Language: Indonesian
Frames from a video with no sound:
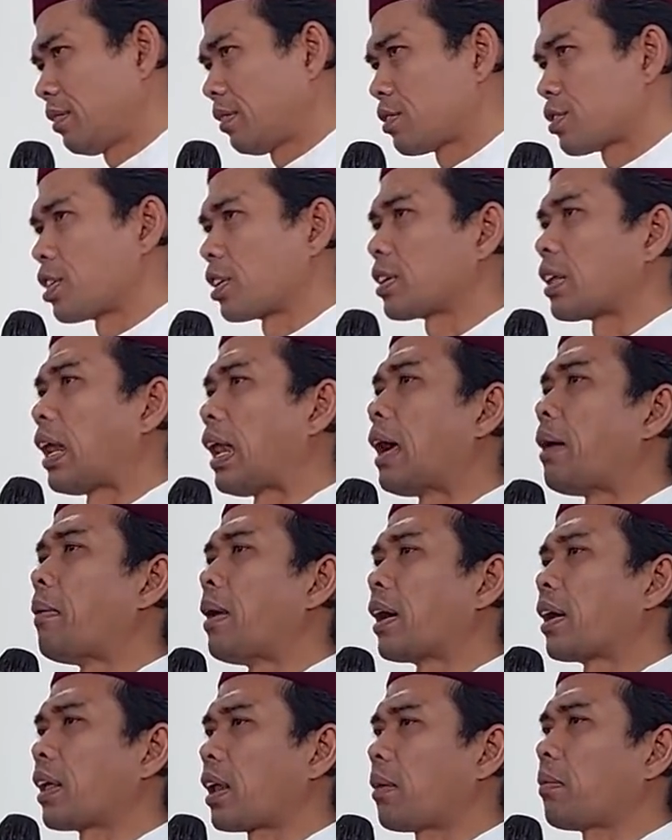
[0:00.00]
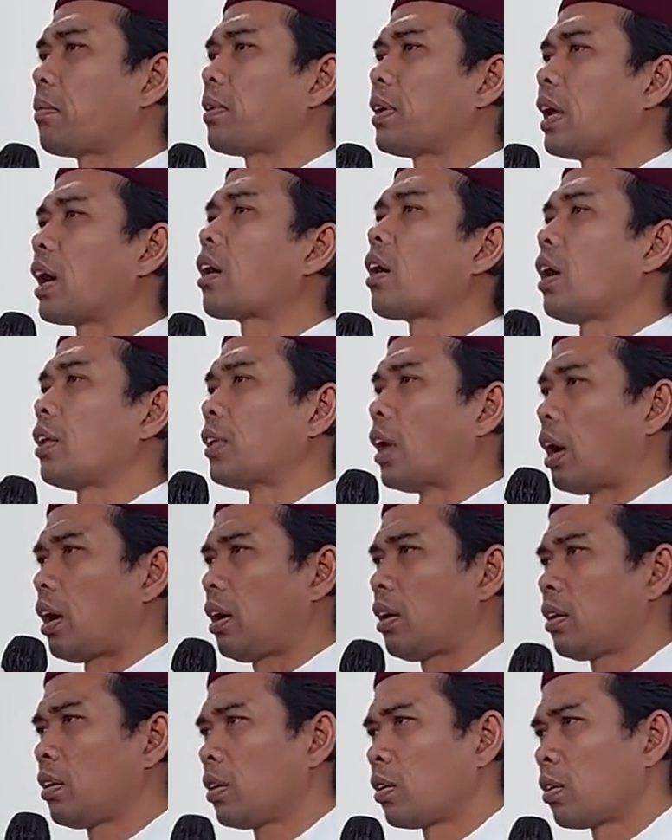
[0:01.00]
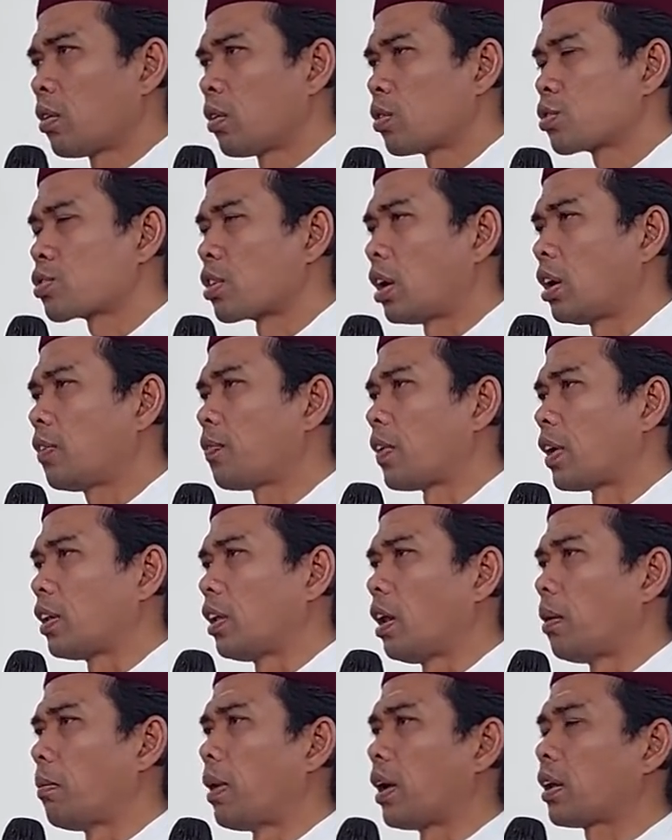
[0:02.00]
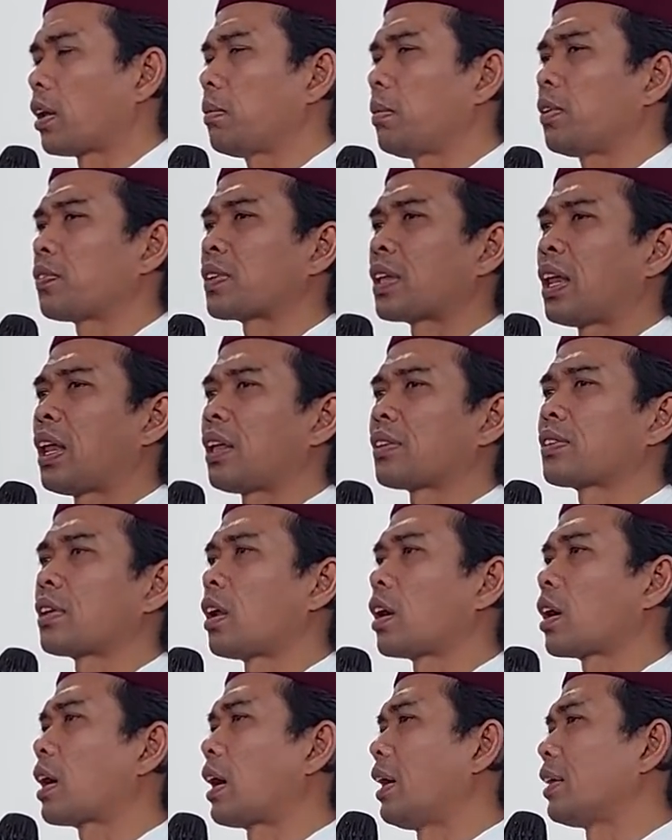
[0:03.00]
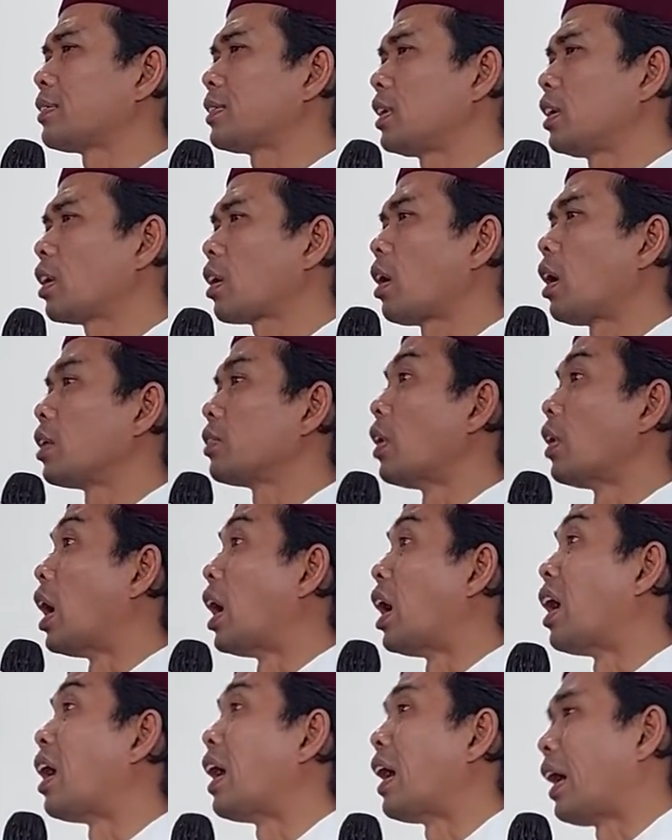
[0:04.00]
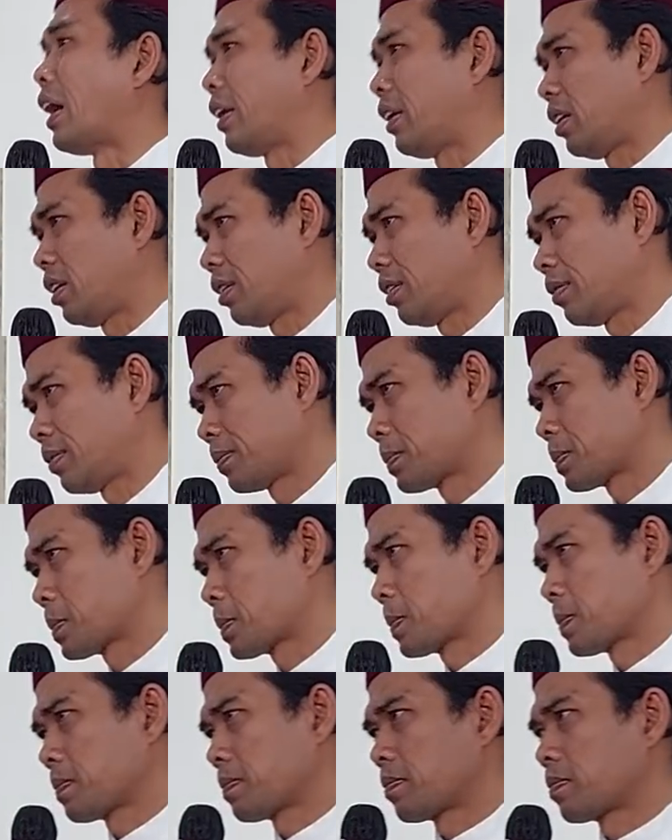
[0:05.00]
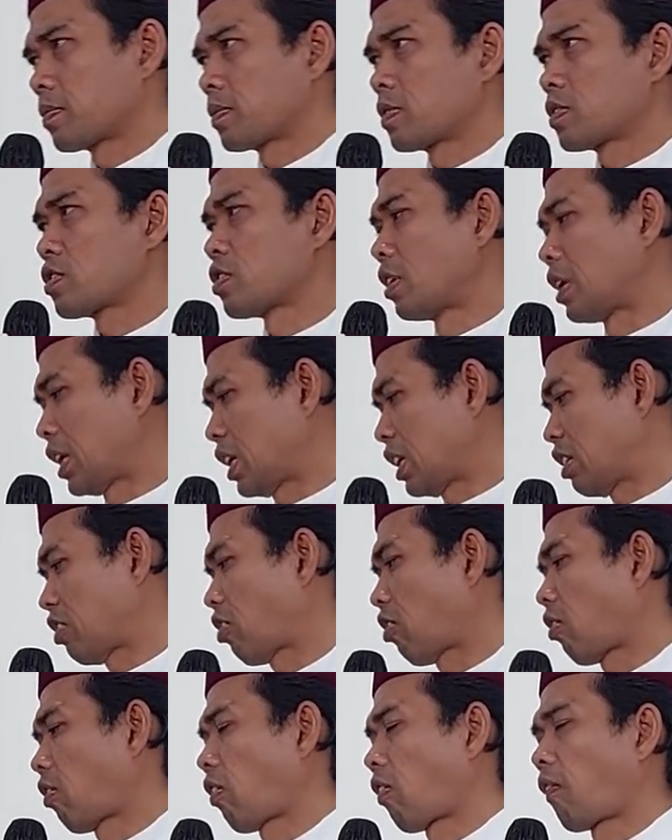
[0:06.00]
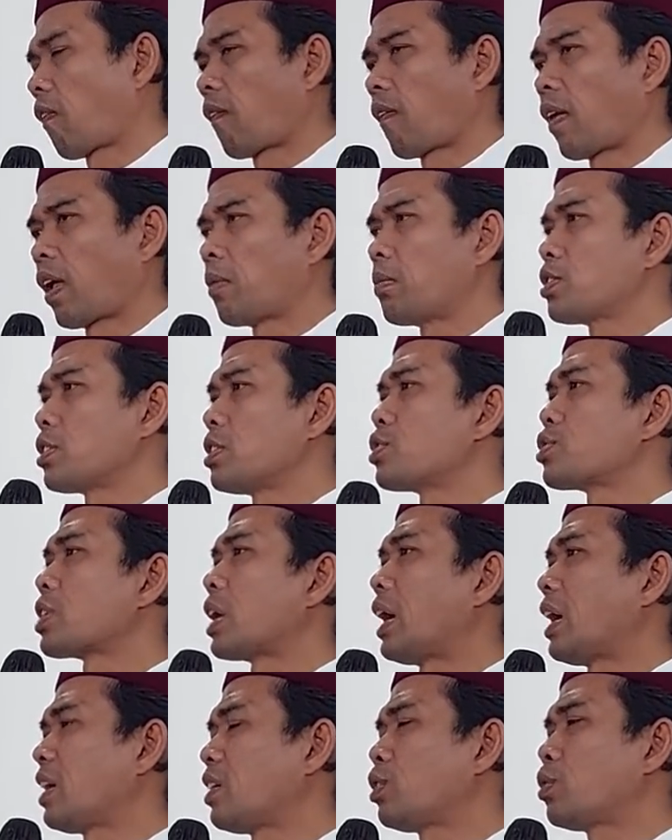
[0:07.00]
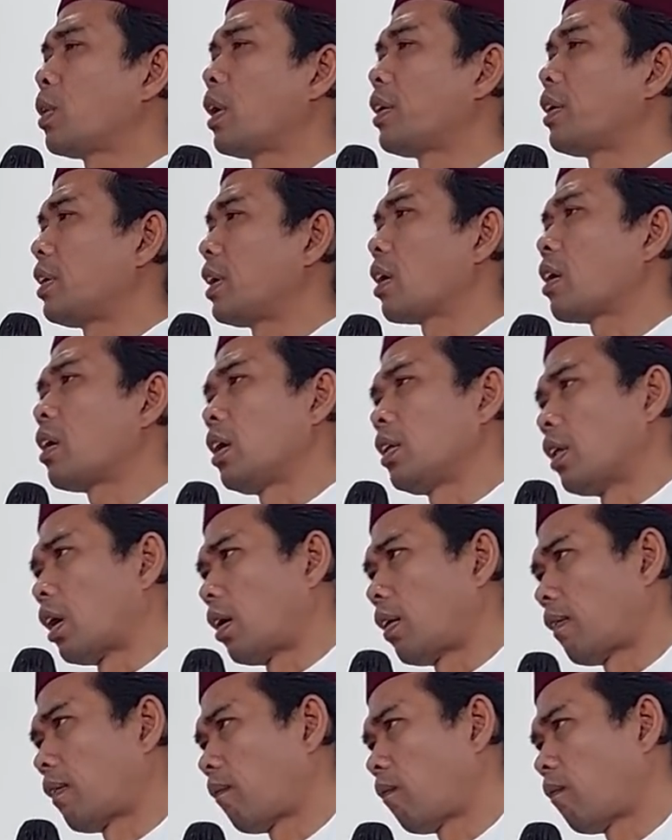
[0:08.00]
Setelah maghrib dia qada. Usolli fardal maghribi salasa raka'atin qadaan. Salat. Habis isya juga dia qada.